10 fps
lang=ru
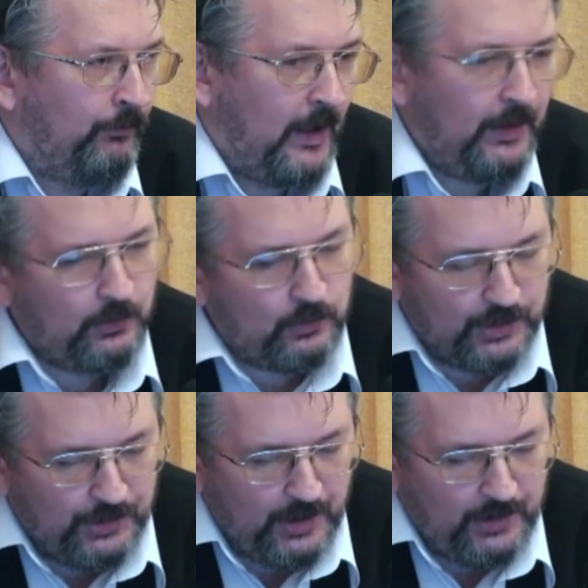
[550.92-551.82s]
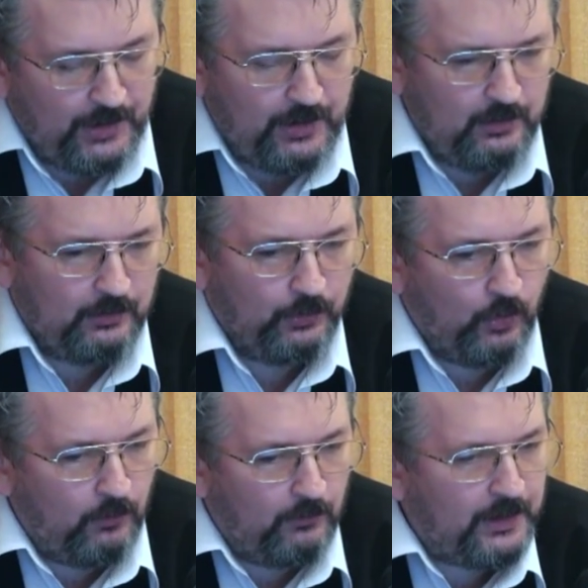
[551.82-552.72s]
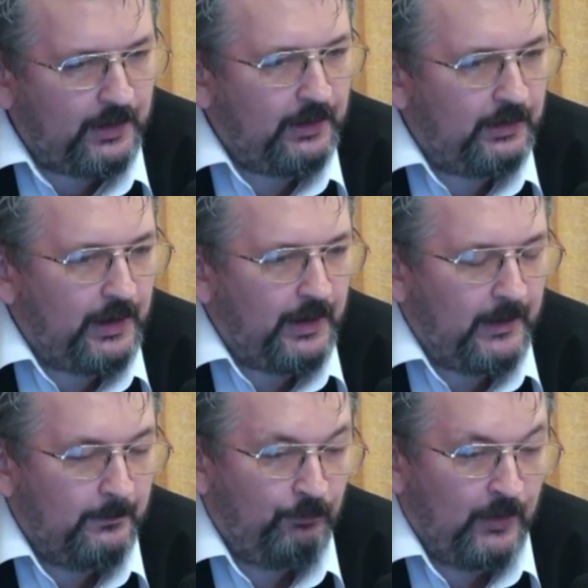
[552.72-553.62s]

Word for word: Это уже некий новый критерий.